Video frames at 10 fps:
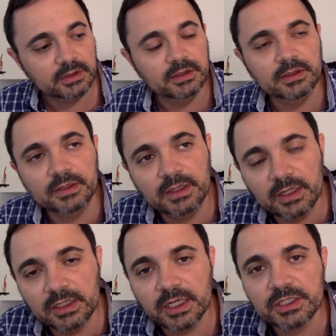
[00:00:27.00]
eh, na,
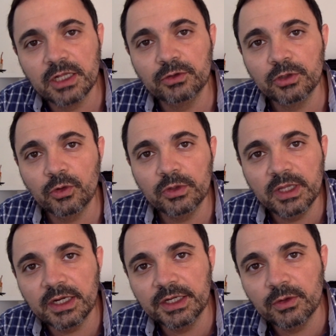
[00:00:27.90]
aliás, na altura quando
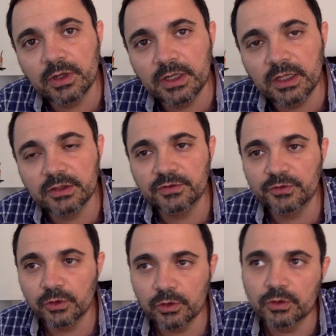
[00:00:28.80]
eu criei um canal de
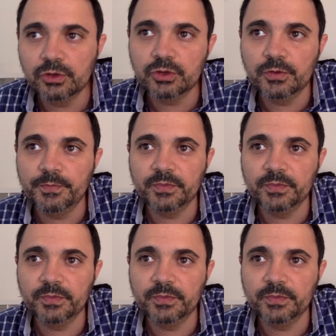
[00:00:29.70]
vlogs,